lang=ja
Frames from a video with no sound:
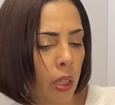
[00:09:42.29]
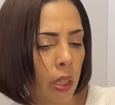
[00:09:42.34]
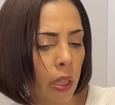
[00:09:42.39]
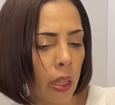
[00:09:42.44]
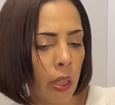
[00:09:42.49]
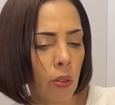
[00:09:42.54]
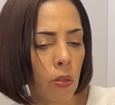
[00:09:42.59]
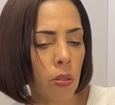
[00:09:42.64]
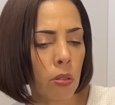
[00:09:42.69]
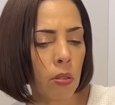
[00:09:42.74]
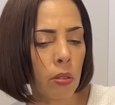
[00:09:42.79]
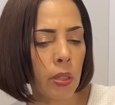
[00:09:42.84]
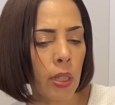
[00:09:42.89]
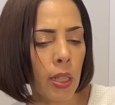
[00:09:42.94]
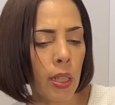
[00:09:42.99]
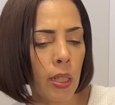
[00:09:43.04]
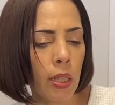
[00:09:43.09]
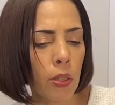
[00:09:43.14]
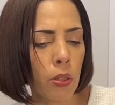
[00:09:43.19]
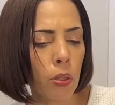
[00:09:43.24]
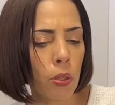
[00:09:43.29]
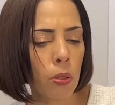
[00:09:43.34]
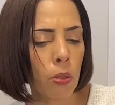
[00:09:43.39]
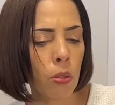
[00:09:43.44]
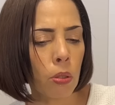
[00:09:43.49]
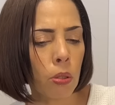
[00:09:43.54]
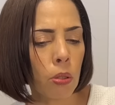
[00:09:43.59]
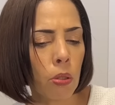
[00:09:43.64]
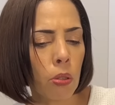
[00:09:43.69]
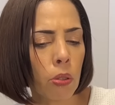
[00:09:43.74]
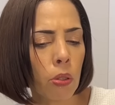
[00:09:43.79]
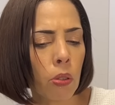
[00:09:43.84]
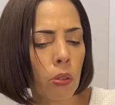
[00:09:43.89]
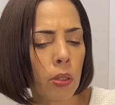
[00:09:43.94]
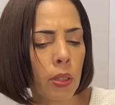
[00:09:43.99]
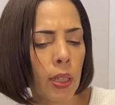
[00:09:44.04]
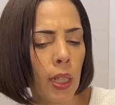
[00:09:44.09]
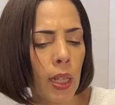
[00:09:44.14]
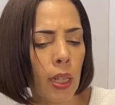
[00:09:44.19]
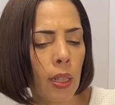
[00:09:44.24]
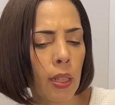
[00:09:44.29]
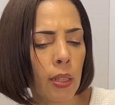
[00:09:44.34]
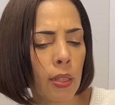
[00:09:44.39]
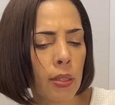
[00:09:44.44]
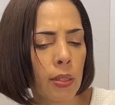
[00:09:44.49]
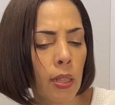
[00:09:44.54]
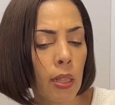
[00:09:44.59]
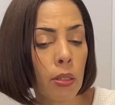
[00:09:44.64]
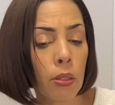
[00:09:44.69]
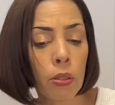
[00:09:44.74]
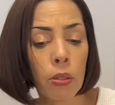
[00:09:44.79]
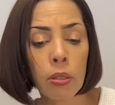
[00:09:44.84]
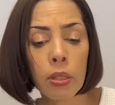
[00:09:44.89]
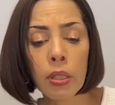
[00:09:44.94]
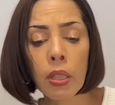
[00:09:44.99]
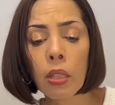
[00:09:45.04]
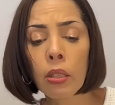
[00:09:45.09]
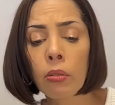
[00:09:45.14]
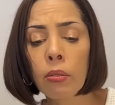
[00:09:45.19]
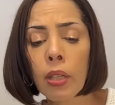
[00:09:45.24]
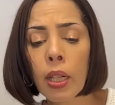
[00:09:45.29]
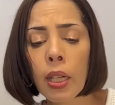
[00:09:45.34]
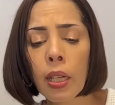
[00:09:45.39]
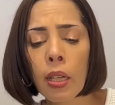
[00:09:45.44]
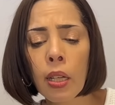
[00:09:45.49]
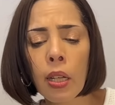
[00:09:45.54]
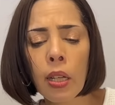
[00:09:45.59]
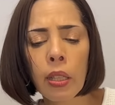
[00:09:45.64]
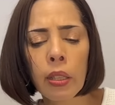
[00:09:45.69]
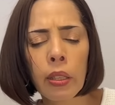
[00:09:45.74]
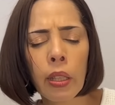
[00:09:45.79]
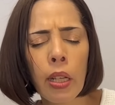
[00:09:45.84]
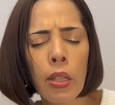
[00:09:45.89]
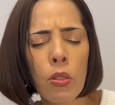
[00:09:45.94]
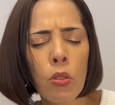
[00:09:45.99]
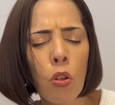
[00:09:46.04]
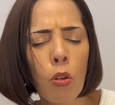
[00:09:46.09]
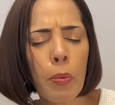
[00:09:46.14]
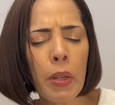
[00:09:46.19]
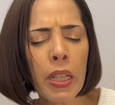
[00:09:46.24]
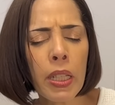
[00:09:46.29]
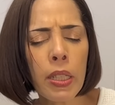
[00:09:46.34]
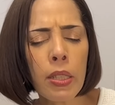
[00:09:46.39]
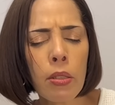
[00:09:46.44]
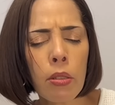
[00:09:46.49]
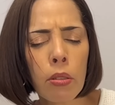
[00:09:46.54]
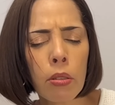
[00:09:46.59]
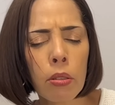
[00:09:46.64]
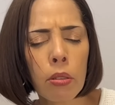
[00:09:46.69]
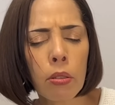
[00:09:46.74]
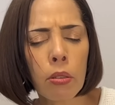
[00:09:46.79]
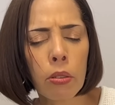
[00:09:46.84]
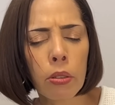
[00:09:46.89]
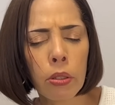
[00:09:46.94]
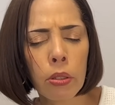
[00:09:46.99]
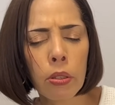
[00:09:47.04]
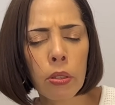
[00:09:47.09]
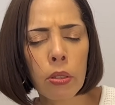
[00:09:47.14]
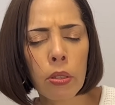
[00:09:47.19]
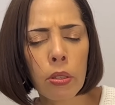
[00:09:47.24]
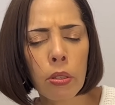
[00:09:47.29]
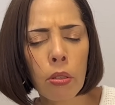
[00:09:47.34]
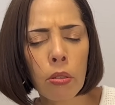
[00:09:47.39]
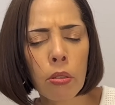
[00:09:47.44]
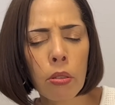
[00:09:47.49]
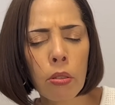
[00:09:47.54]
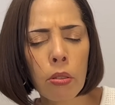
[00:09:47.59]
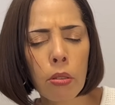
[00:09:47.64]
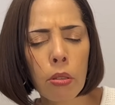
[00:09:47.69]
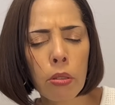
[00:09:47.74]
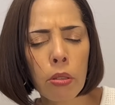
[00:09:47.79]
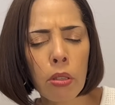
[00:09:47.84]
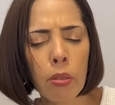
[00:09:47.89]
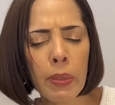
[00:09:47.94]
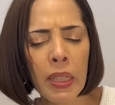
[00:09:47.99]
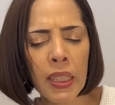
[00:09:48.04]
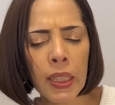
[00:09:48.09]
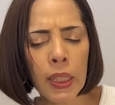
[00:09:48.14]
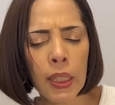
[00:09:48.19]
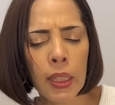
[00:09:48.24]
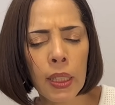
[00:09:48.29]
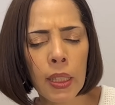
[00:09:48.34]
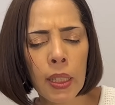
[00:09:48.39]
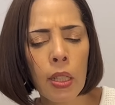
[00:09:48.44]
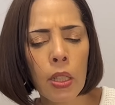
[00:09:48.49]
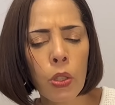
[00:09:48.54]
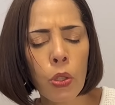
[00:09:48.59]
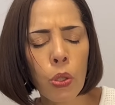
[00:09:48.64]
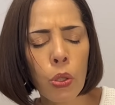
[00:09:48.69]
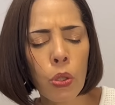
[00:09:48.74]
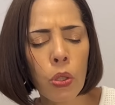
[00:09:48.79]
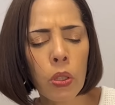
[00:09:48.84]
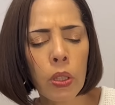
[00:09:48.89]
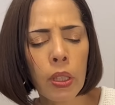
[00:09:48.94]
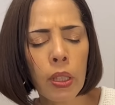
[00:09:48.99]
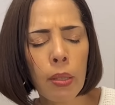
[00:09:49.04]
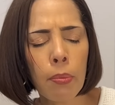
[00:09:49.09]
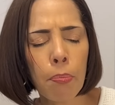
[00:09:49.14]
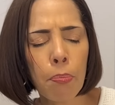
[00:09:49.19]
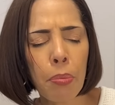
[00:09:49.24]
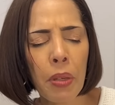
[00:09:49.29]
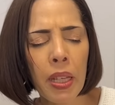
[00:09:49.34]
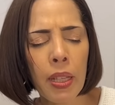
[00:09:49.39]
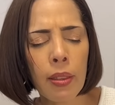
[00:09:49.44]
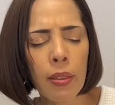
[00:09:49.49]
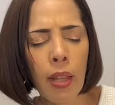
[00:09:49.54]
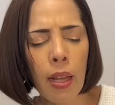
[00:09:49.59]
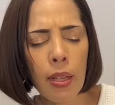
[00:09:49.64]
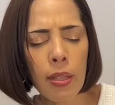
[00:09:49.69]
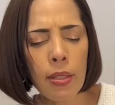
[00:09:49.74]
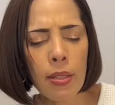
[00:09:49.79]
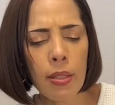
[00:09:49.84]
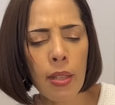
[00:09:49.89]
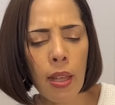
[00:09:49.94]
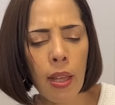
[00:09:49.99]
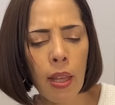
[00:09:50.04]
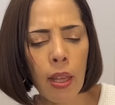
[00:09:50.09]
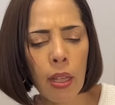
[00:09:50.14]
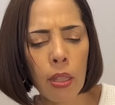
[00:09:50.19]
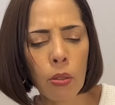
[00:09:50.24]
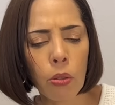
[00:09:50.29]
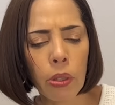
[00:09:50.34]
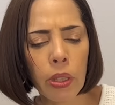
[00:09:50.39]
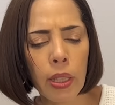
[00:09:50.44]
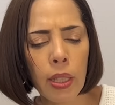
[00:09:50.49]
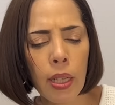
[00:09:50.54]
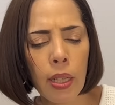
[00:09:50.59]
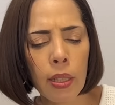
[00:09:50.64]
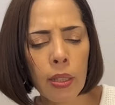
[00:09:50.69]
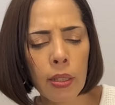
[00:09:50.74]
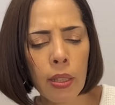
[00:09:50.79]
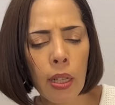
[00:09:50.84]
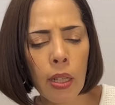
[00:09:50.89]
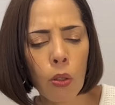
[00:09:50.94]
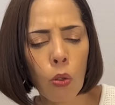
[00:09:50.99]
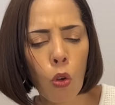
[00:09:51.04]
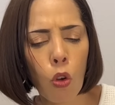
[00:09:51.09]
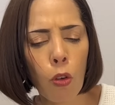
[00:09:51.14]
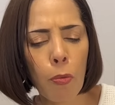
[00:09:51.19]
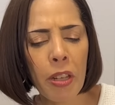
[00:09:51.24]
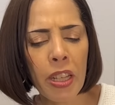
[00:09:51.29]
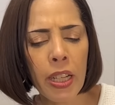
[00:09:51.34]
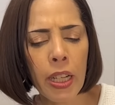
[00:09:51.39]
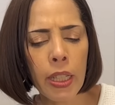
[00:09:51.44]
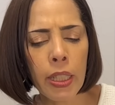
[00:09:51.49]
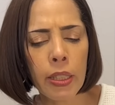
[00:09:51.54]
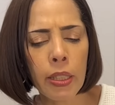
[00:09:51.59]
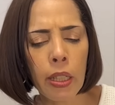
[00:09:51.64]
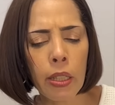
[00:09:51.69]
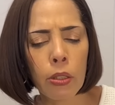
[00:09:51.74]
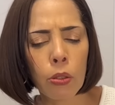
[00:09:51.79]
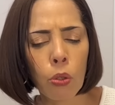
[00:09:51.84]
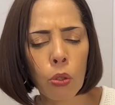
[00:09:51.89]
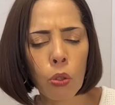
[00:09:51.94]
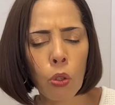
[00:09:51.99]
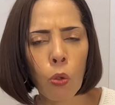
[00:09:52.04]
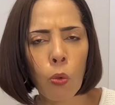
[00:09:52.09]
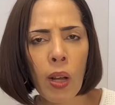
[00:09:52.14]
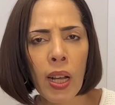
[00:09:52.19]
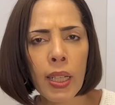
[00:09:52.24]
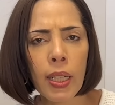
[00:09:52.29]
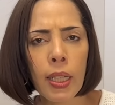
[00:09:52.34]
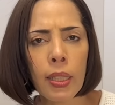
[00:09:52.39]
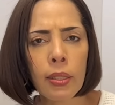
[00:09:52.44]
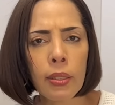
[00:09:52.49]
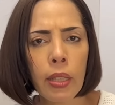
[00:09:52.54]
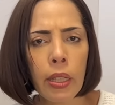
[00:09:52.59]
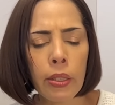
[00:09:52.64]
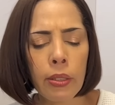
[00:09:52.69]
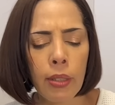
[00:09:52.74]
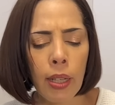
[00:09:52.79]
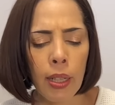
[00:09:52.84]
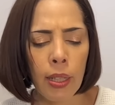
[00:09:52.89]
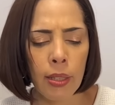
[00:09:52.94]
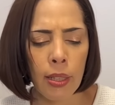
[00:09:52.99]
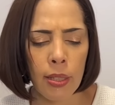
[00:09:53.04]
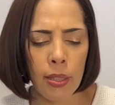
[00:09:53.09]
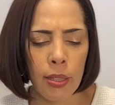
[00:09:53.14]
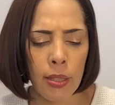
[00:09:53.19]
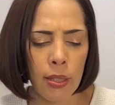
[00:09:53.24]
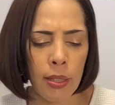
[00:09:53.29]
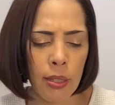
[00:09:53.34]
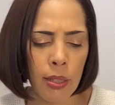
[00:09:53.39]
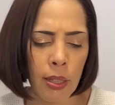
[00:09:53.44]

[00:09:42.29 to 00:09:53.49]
えここで中国当局が削除したのは、寝そべり族というその言葉に習近平体制への批判が込められていることを分かっているからです。